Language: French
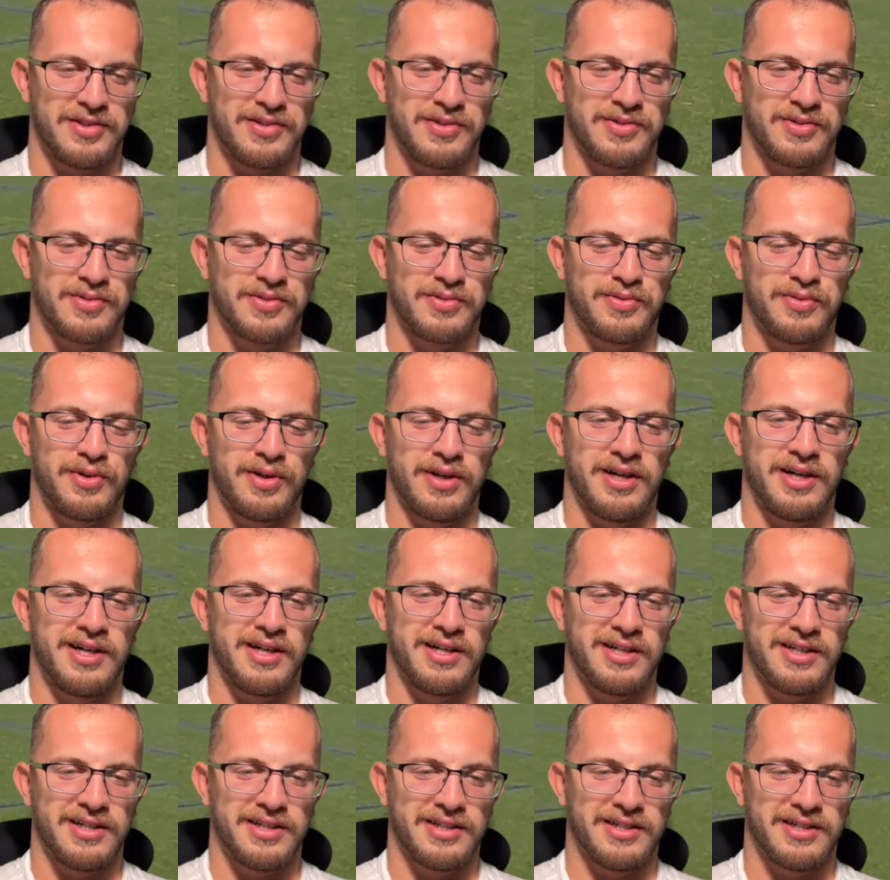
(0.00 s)
Donc
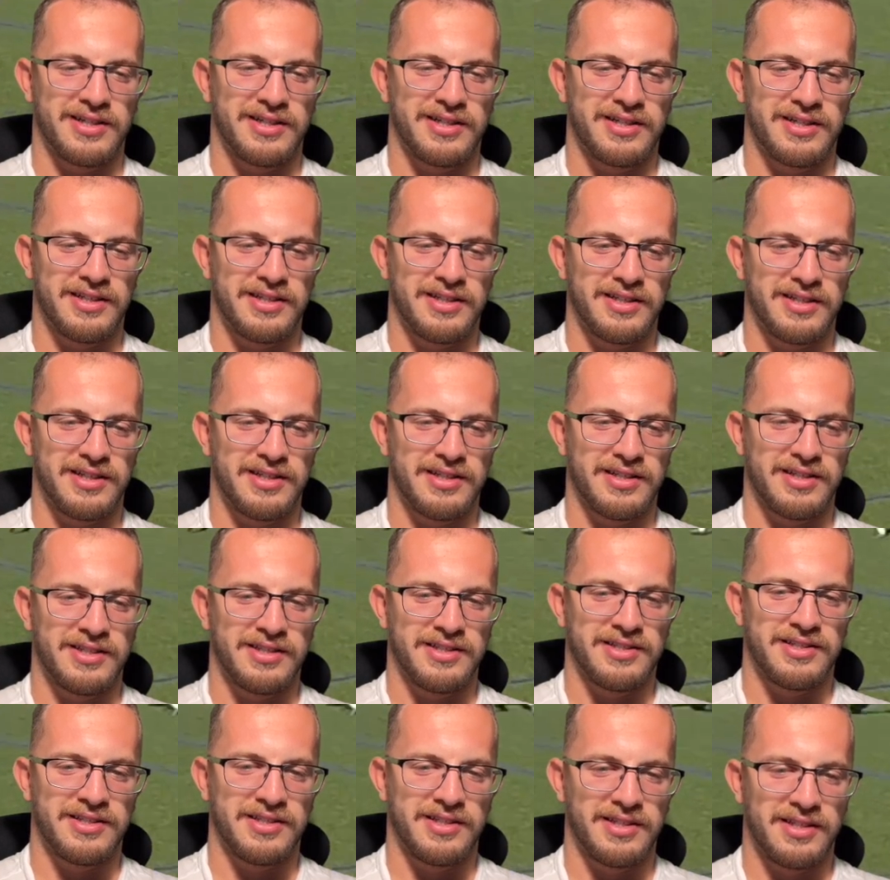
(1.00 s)
voilà,
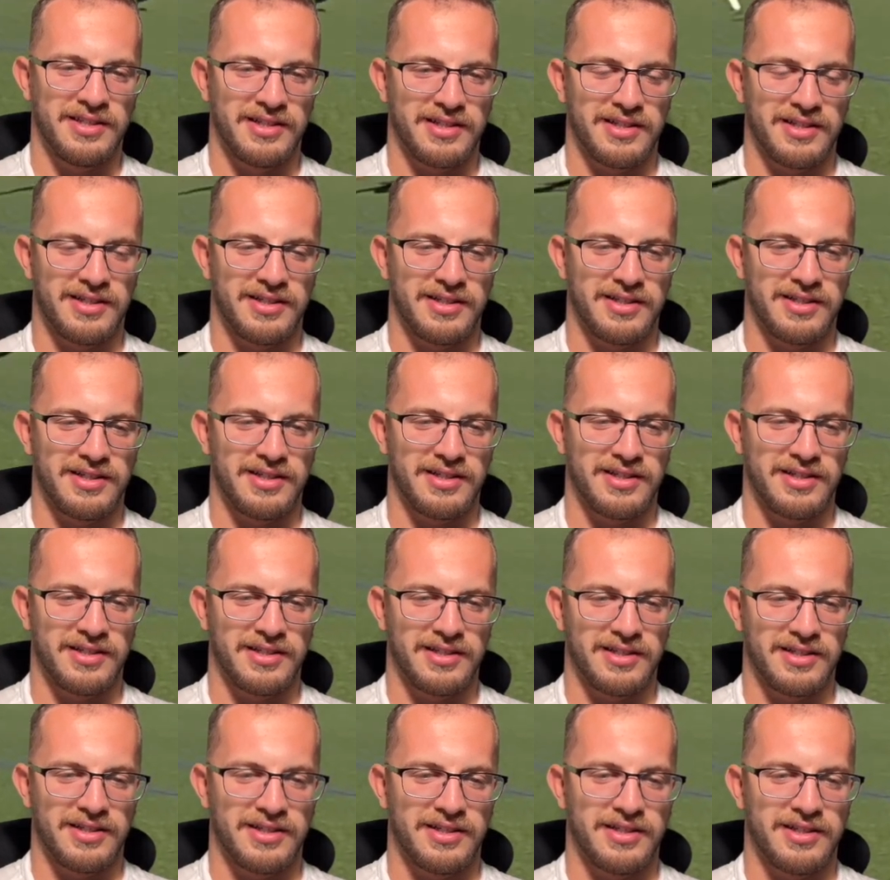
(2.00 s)
ici,
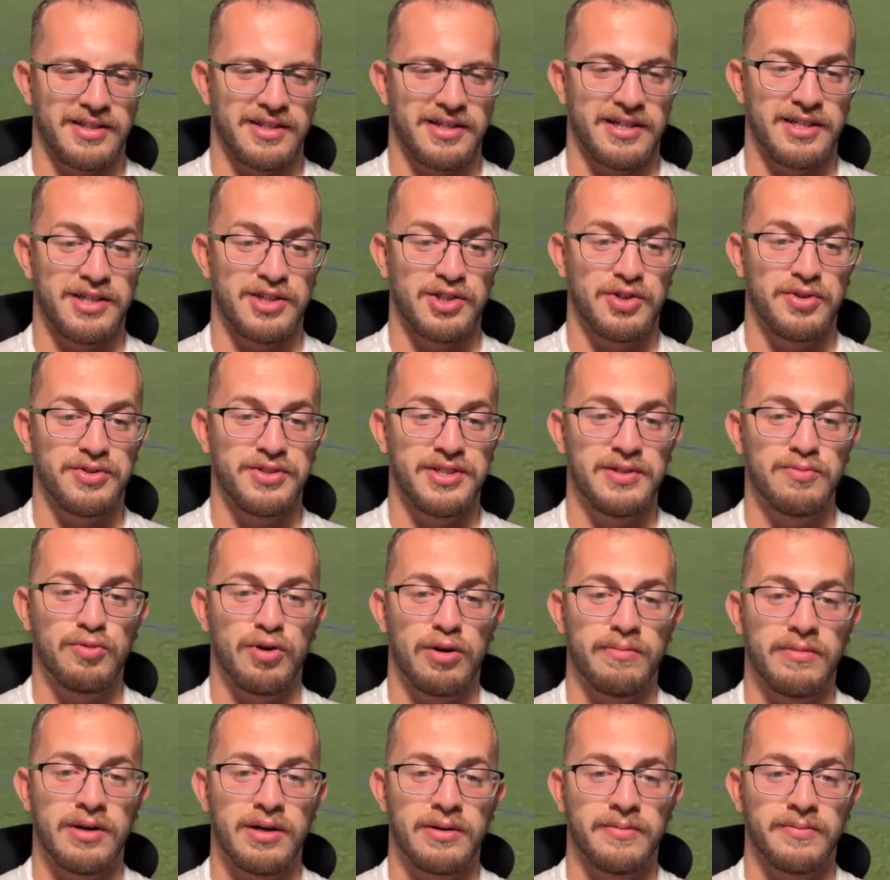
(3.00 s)
et je le dis
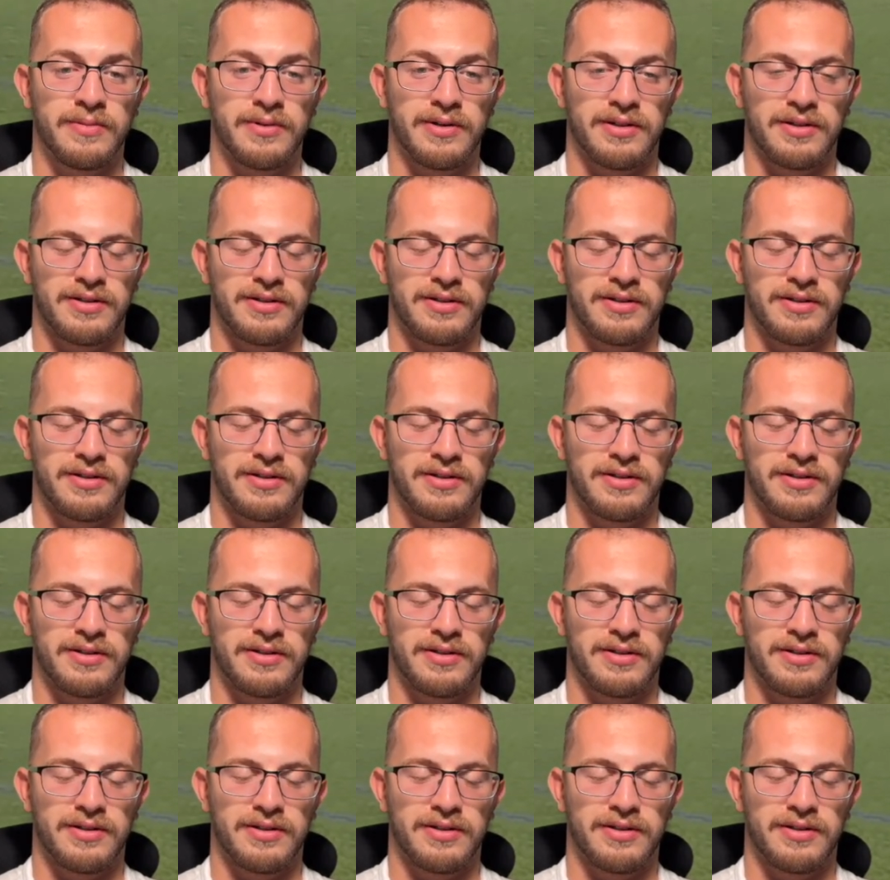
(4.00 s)
moi-même,